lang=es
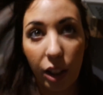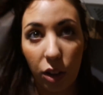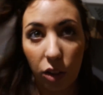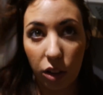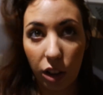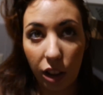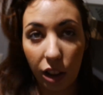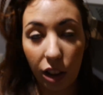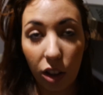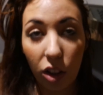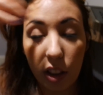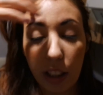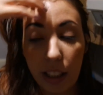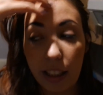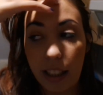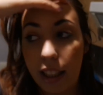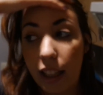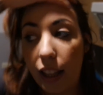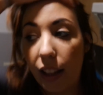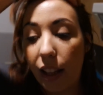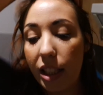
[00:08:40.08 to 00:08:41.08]
que no,
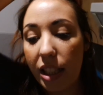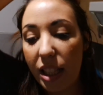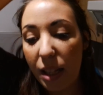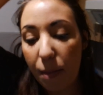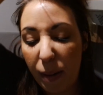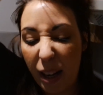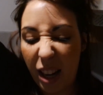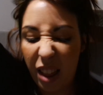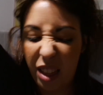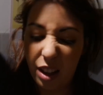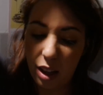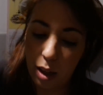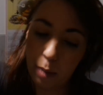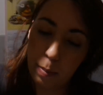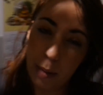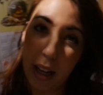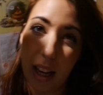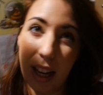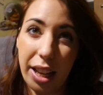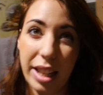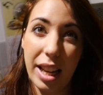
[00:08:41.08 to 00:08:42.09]
tenía nada así para cenar
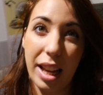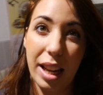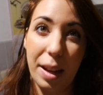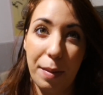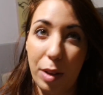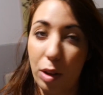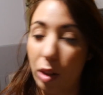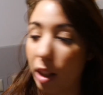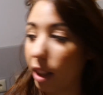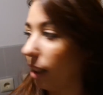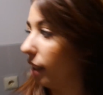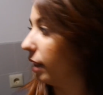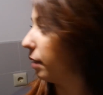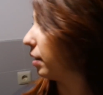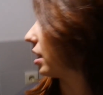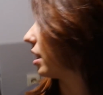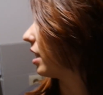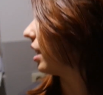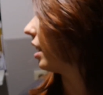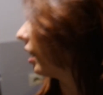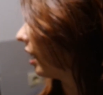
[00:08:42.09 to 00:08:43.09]
para ella y veo que tiene
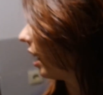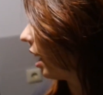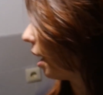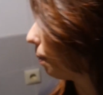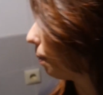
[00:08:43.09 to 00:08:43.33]
bastante